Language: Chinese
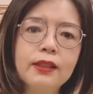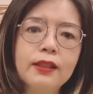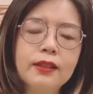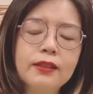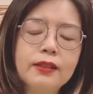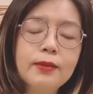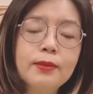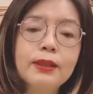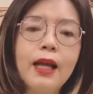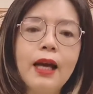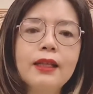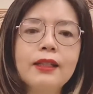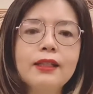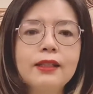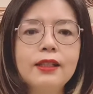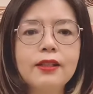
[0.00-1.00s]
这么
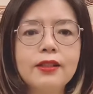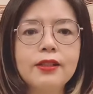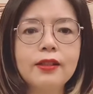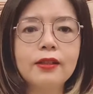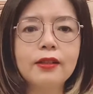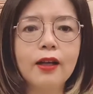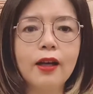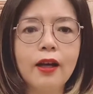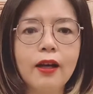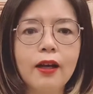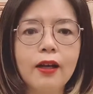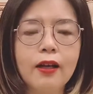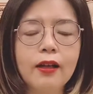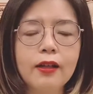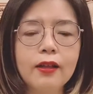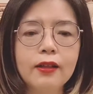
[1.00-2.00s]
大一件事儿
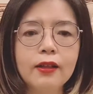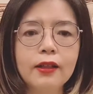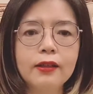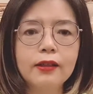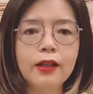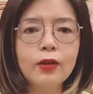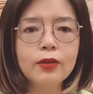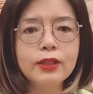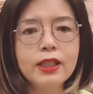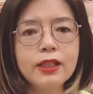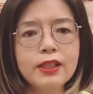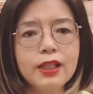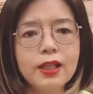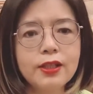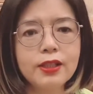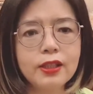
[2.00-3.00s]
哈。然后这
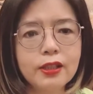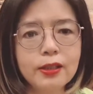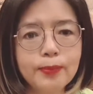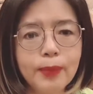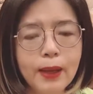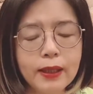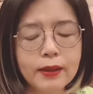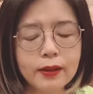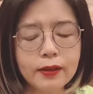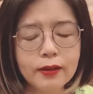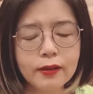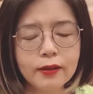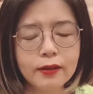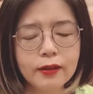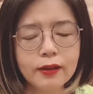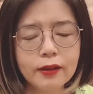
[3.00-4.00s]
件事儿一办
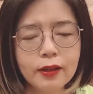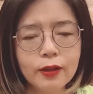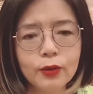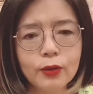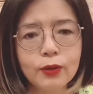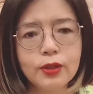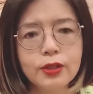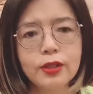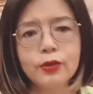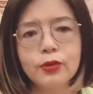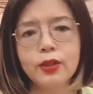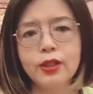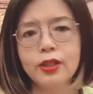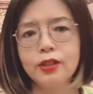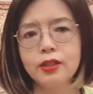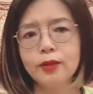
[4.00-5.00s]
呢，很多事儿
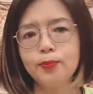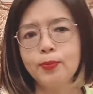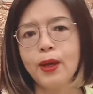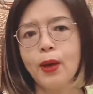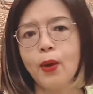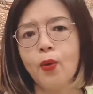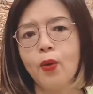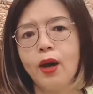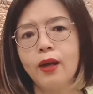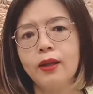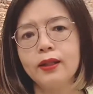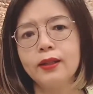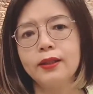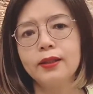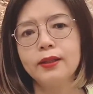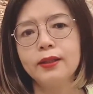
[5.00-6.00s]
就跟着变化了。
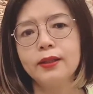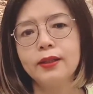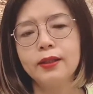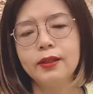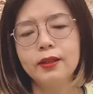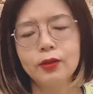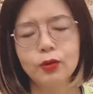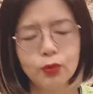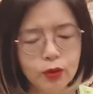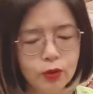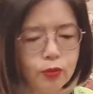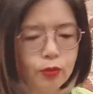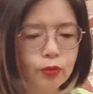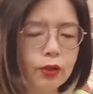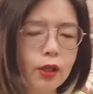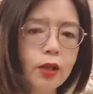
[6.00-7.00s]
其实最
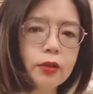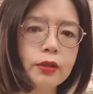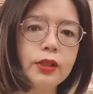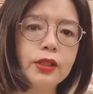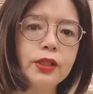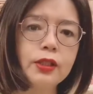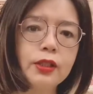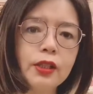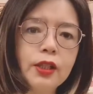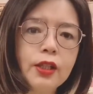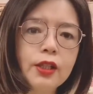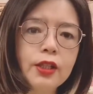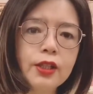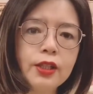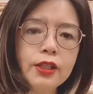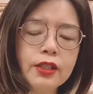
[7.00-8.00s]
重要的是
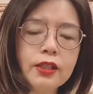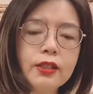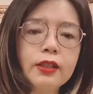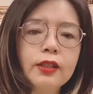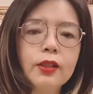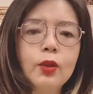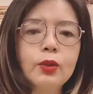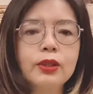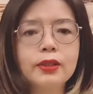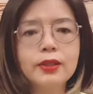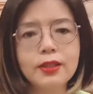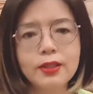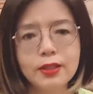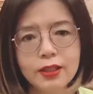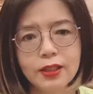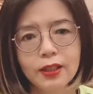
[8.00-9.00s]
涉及到这个
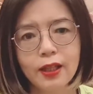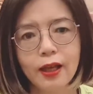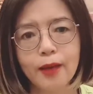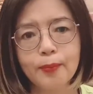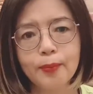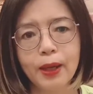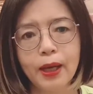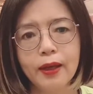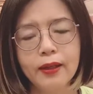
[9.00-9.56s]
资金的安排，